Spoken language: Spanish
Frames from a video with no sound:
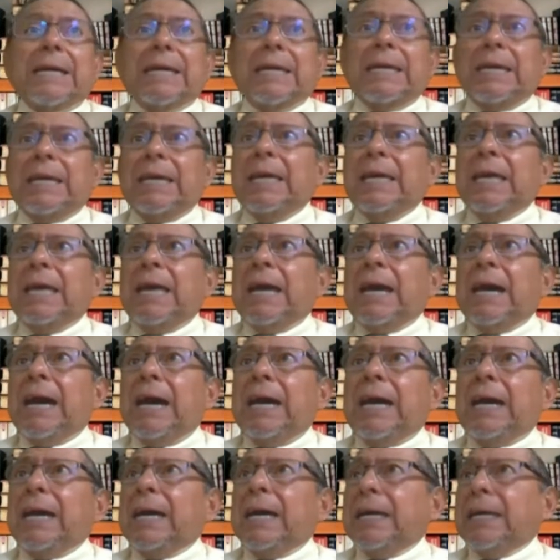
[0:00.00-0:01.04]
que
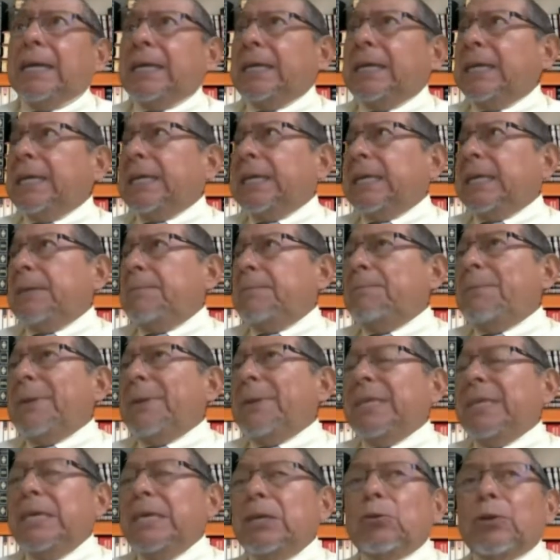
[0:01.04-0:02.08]
ha
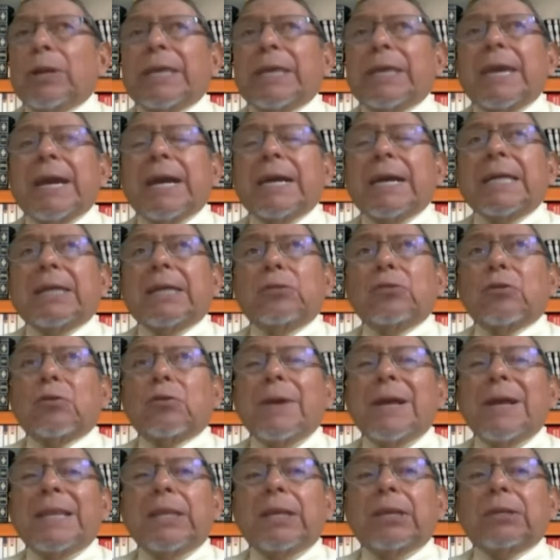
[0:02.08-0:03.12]
impedido la llegada
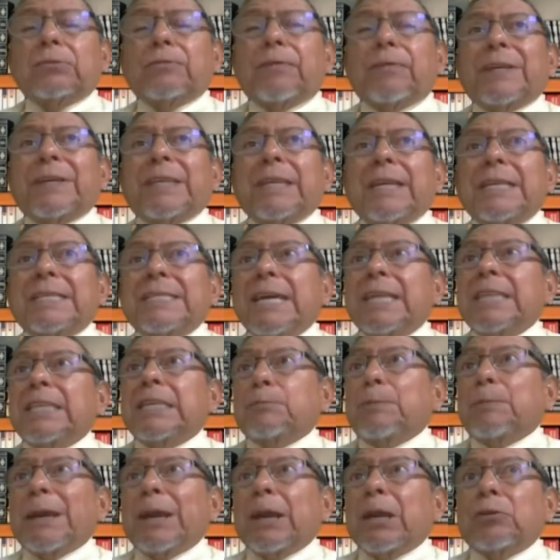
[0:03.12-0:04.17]
normal de los fertilizantes
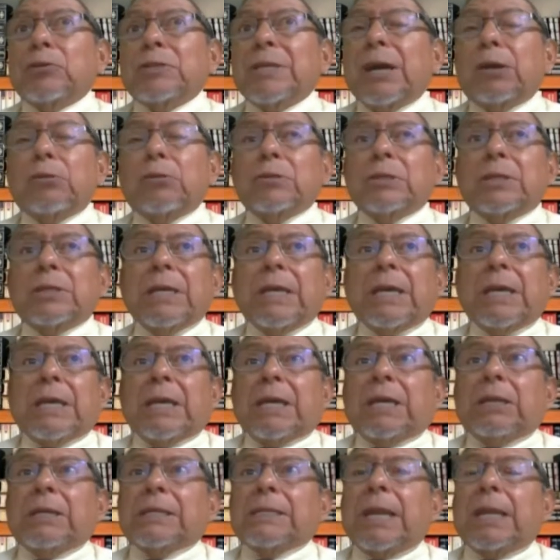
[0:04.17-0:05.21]
para los agros, de,
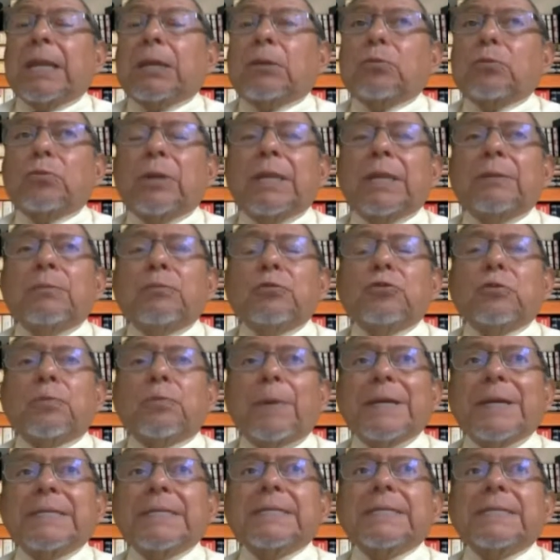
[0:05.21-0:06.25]
las agriculturas de muchos
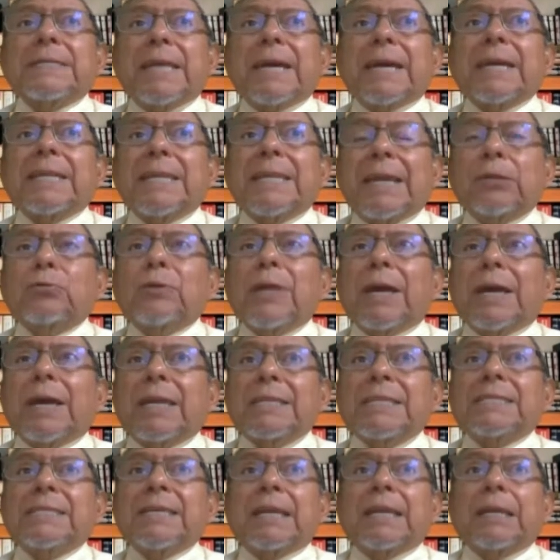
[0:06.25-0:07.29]
países, está generando una
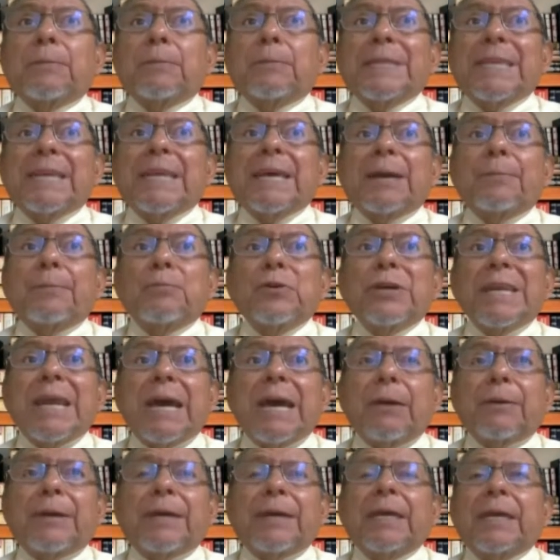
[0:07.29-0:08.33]
crisis alimentaria muy
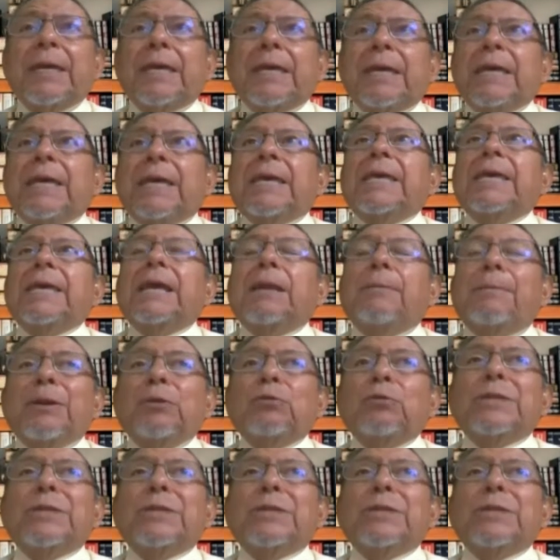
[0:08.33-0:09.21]
grave. Y el Perú